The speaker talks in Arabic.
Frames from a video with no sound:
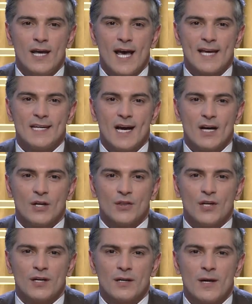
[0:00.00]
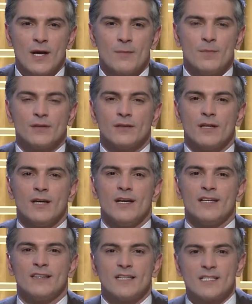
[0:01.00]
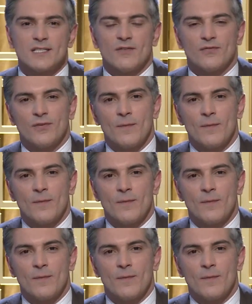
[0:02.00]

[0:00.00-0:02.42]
هي اكثر من نصف